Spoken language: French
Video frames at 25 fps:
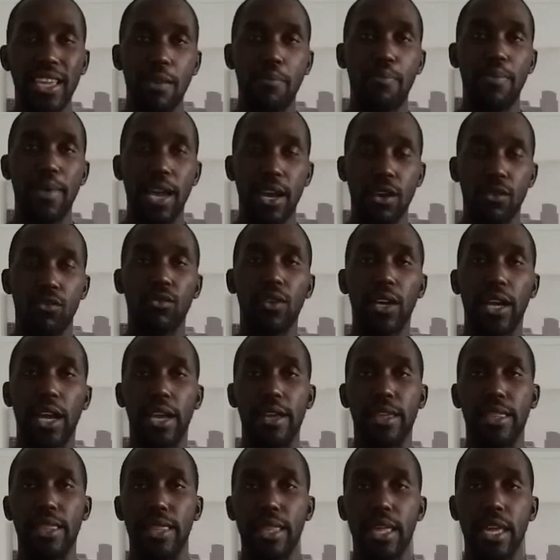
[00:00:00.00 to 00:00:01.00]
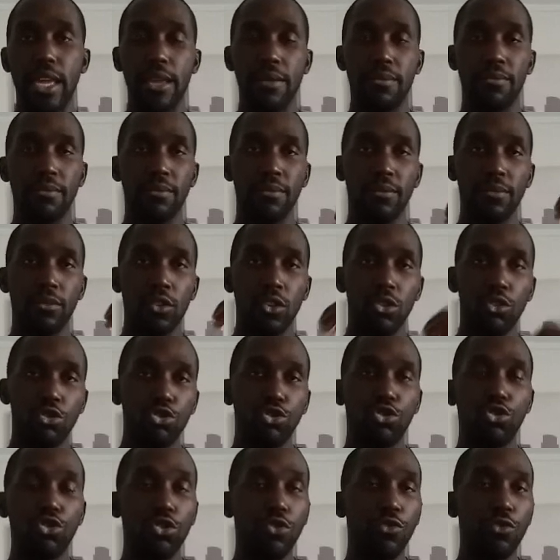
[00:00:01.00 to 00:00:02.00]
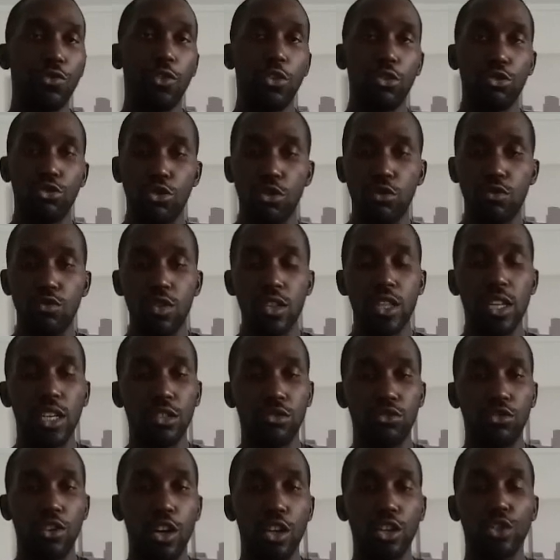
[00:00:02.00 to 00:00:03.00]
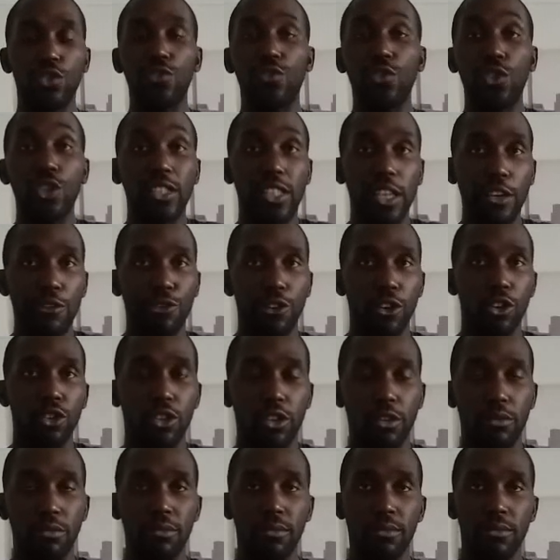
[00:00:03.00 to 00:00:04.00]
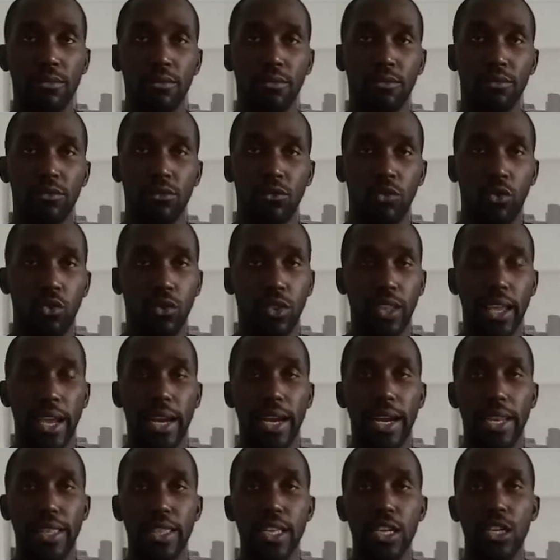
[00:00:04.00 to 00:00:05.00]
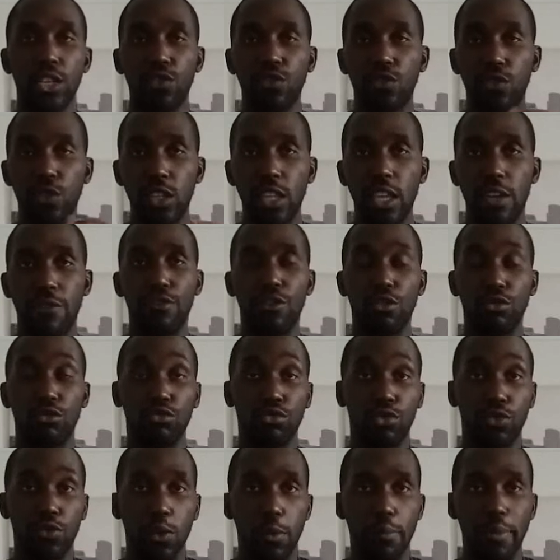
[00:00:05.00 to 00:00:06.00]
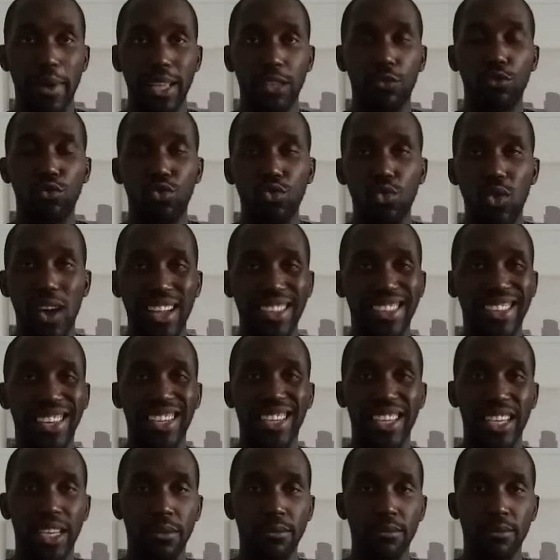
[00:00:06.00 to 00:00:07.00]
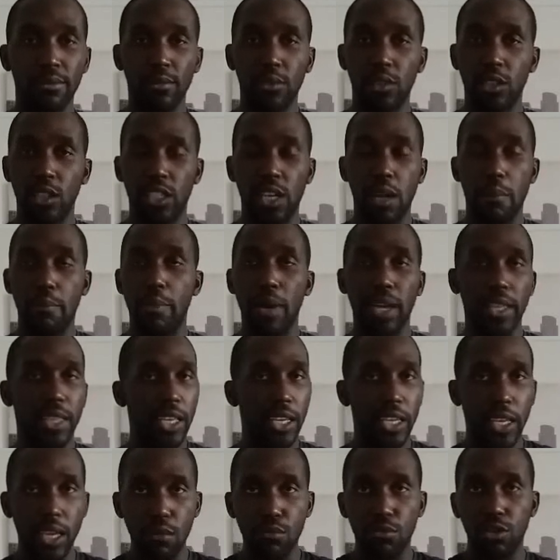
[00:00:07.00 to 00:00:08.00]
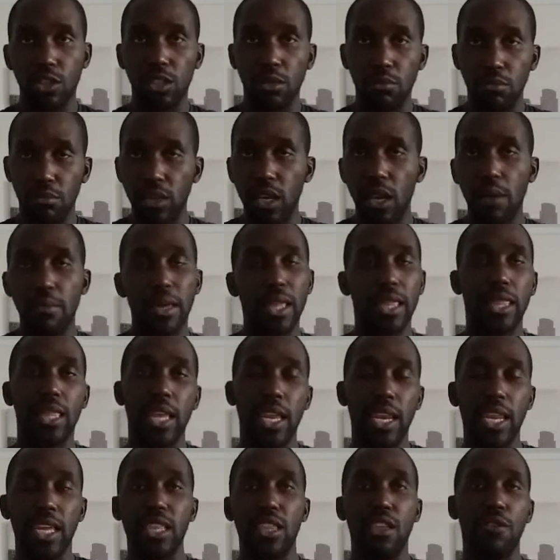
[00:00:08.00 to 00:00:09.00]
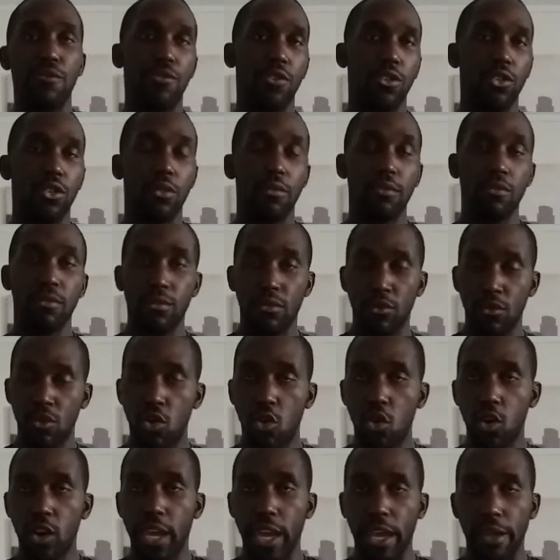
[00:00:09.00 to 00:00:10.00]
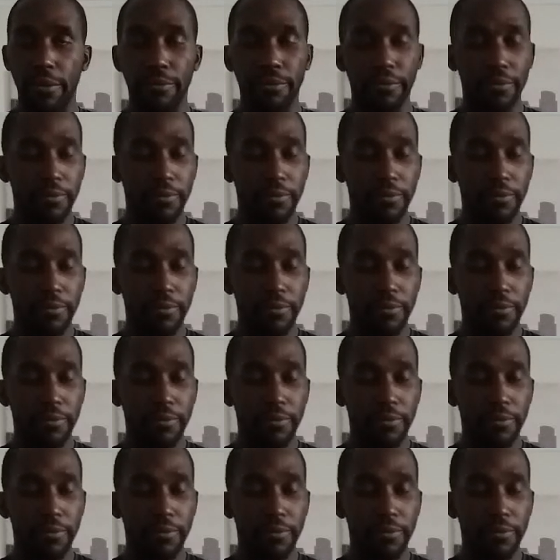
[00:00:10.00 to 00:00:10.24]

hyper concret. C'est je ne veux, je suis un joueur, je veux défendre. Donc très classique, je veux défendre. Donc je ne veux pas du tout attaquer. J'aime pas attaquer, moi j'aime bien m'installer, défendre. Ok.